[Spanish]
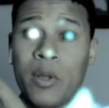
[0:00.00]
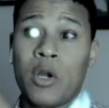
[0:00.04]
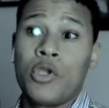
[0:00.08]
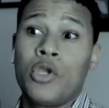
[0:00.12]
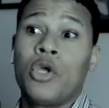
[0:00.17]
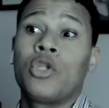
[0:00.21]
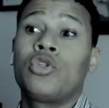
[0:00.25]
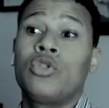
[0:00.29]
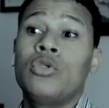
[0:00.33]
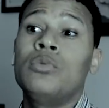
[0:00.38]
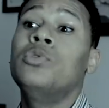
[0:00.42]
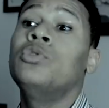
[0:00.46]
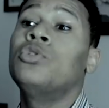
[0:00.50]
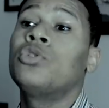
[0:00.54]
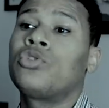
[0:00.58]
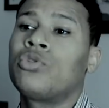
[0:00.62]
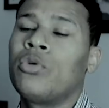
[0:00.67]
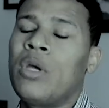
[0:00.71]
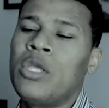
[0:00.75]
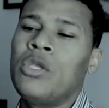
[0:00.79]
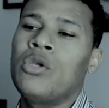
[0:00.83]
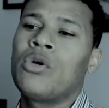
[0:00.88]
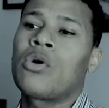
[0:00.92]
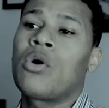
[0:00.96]
pero yo tuve un
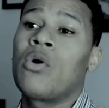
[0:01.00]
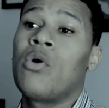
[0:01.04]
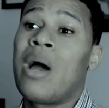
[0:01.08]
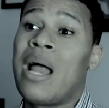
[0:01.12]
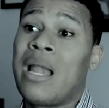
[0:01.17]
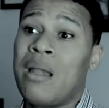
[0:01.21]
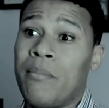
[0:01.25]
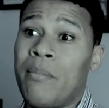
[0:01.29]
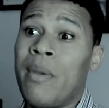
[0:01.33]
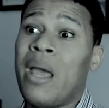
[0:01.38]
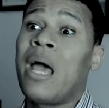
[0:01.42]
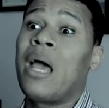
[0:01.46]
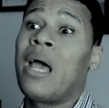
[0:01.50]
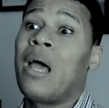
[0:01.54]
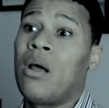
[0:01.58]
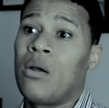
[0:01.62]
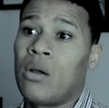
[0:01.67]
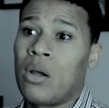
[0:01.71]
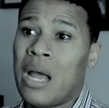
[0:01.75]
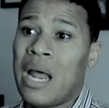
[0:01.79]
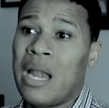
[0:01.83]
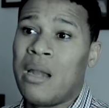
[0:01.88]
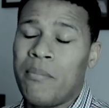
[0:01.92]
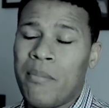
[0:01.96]
sueño con Alma,
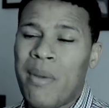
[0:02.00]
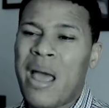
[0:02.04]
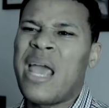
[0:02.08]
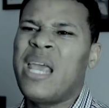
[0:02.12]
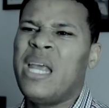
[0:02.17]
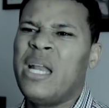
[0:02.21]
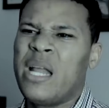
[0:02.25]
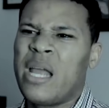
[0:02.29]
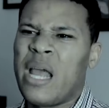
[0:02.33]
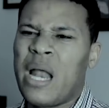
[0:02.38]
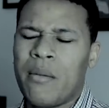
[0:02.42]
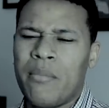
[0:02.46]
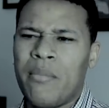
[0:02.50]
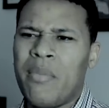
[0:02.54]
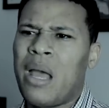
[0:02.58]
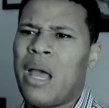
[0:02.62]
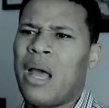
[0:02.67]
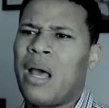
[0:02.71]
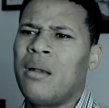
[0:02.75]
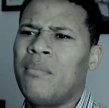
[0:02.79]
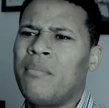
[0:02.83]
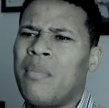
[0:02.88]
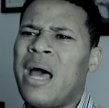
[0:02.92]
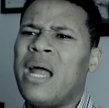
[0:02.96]

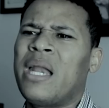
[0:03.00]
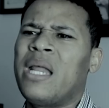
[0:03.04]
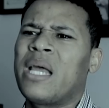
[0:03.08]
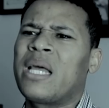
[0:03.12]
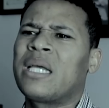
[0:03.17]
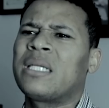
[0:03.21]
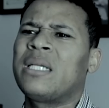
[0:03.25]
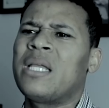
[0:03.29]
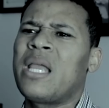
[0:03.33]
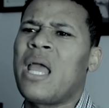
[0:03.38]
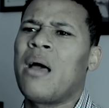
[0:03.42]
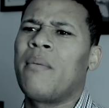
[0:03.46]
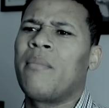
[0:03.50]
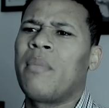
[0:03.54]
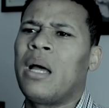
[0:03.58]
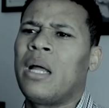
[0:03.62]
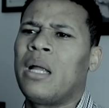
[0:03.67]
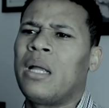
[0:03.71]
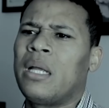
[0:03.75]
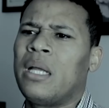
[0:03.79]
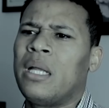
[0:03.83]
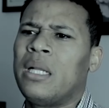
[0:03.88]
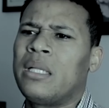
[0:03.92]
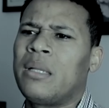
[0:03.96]
Almairi, ¿qué se
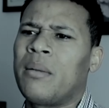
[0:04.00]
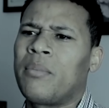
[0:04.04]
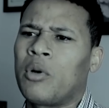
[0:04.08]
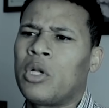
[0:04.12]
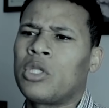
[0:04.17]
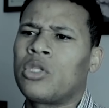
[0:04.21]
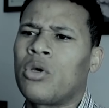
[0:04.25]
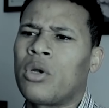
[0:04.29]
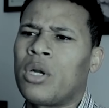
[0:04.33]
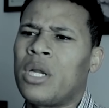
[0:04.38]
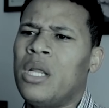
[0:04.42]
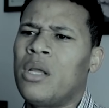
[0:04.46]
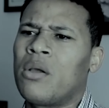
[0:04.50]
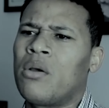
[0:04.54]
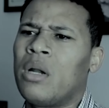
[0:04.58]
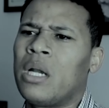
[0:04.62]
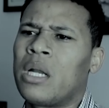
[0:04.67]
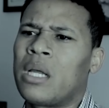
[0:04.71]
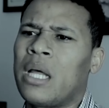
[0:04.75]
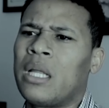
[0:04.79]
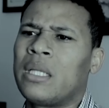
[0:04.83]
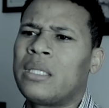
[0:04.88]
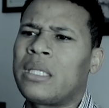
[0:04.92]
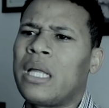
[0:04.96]
llama? El de Puerto Rico. Con
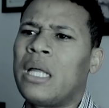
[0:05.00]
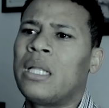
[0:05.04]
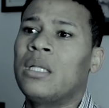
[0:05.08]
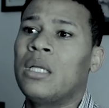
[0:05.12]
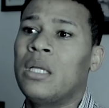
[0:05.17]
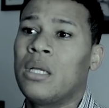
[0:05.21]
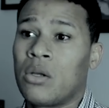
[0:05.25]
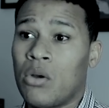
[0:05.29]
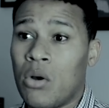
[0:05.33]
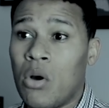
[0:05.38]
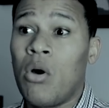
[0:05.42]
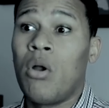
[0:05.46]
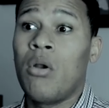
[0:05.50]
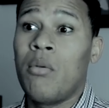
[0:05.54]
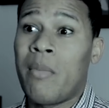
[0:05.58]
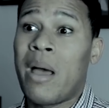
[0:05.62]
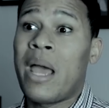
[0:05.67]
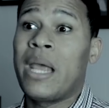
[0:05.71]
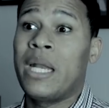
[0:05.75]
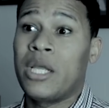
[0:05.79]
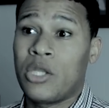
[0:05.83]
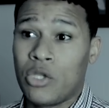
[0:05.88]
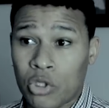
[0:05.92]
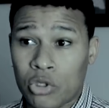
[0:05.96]
Almairi. Con
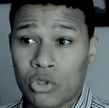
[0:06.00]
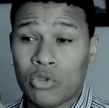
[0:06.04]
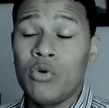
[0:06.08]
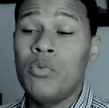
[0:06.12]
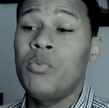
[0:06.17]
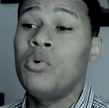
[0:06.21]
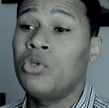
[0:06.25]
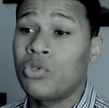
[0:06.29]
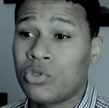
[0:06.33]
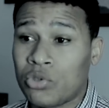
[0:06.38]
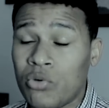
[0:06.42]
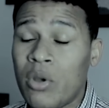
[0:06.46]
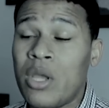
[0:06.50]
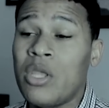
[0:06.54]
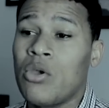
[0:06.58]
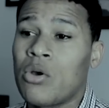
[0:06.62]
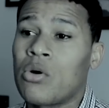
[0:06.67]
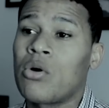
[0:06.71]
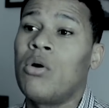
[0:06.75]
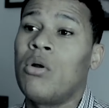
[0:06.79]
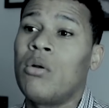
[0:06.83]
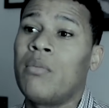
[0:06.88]
Yo tuve un sueño con